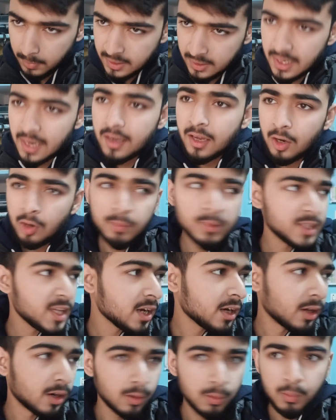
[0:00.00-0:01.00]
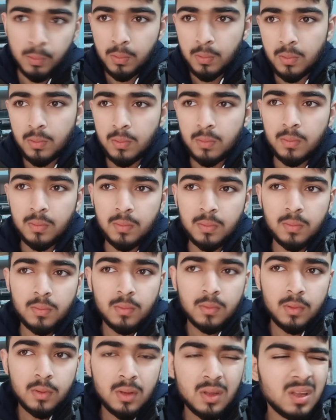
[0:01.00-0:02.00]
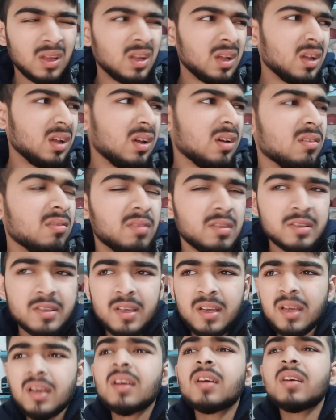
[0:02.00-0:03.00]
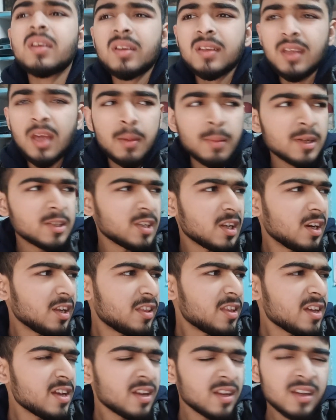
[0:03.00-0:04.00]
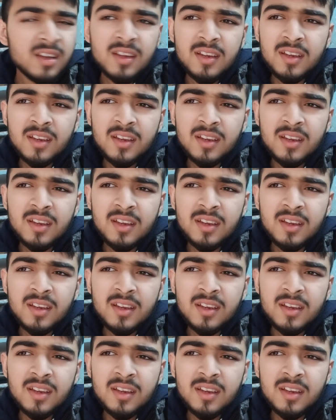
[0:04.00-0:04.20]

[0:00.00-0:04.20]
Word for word: मजाक कर रहा हूँ मजाक कर रहा हूँ वैसे क्या बात चल रही थी